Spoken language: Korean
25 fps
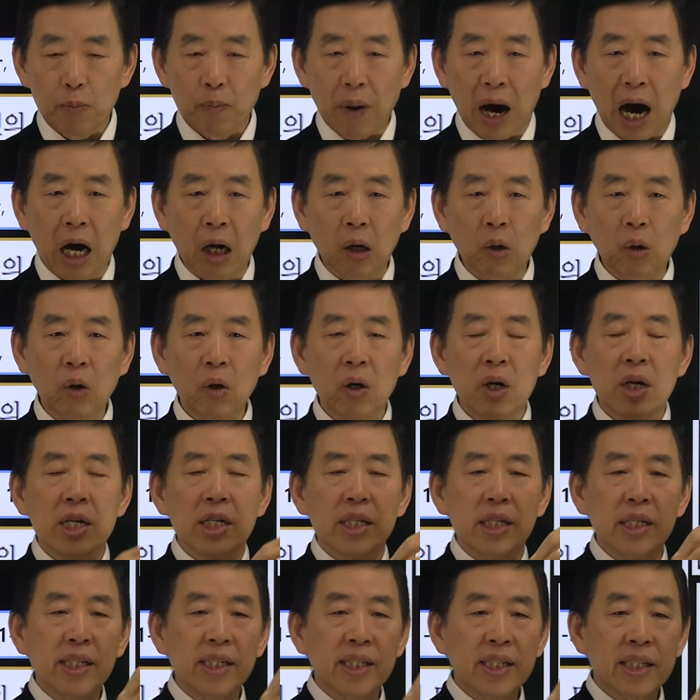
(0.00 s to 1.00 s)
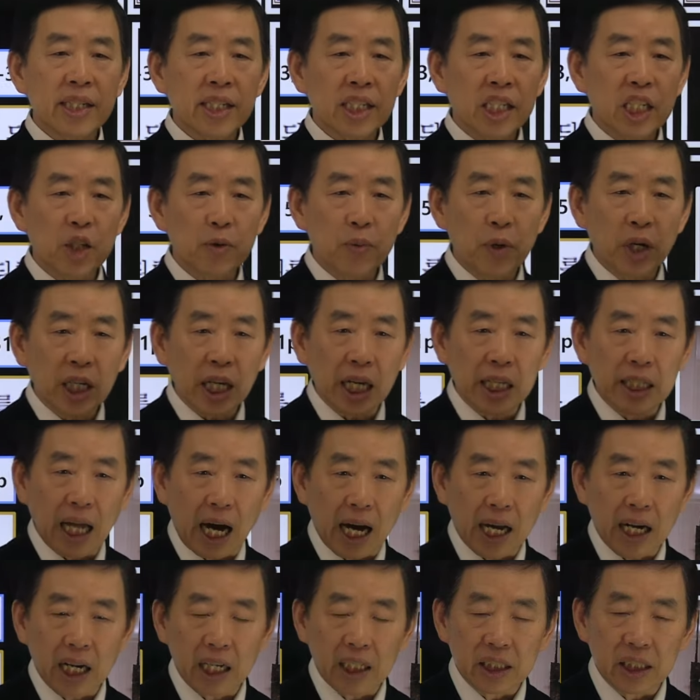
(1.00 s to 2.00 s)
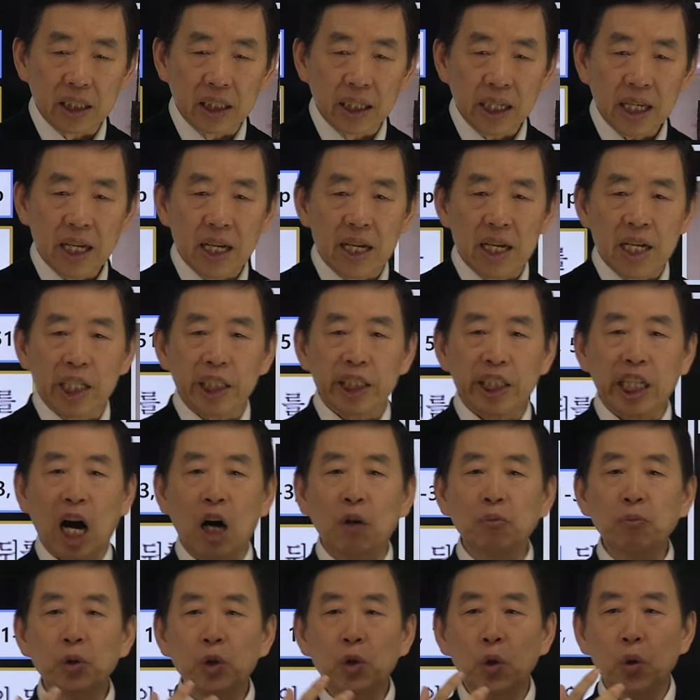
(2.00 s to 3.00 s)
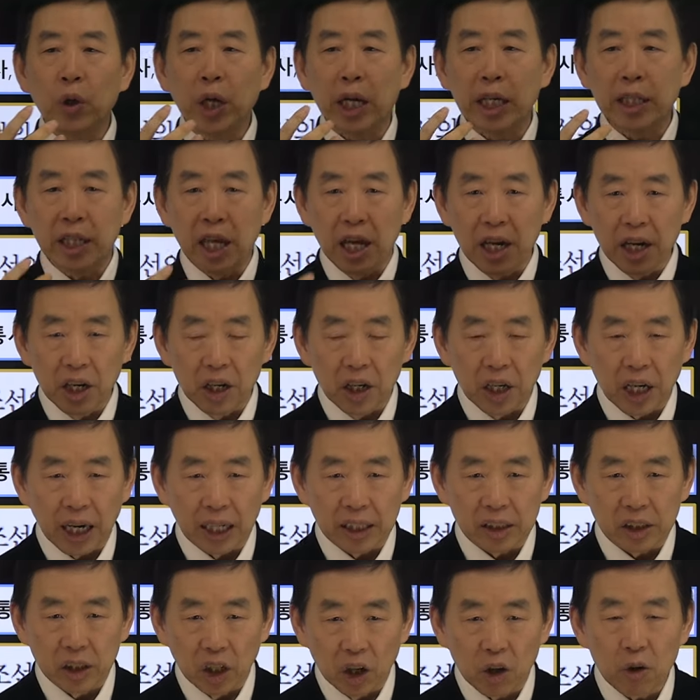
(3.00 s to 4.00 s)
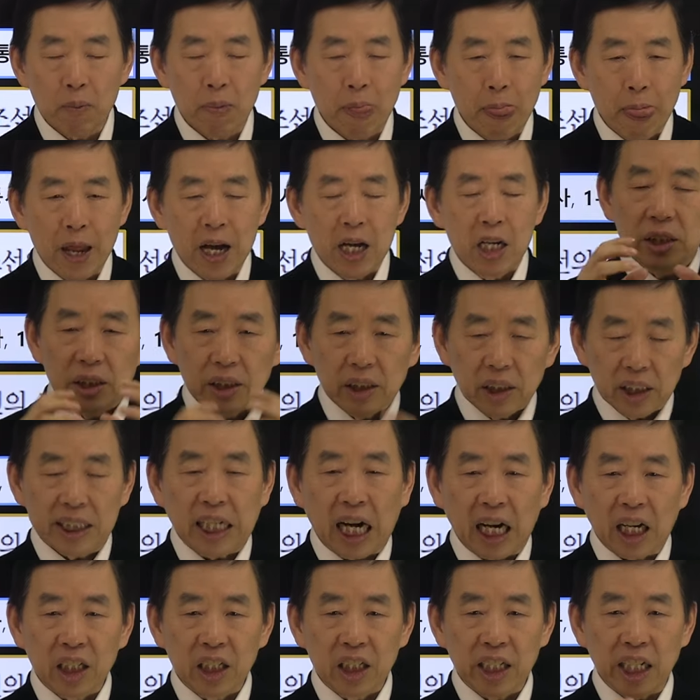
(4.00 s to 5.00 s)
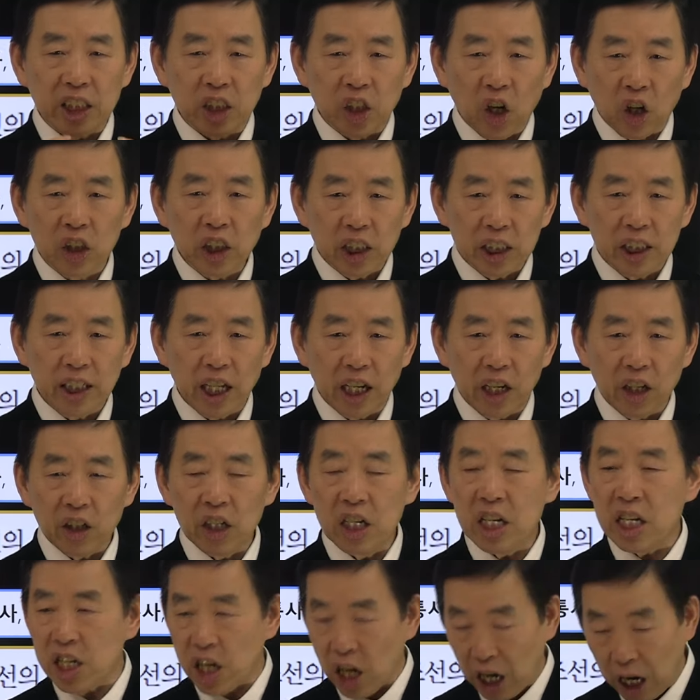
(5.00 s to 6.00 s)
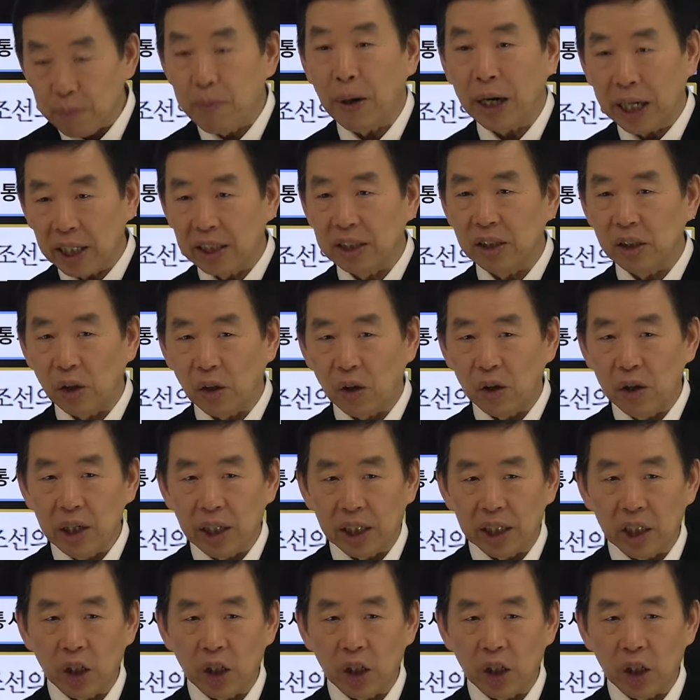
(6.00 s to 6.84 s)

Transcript: 바로 이 70여 개 나라들이 남쪽에 내려가서 자기들의 정치 세력을 연합하겠죠.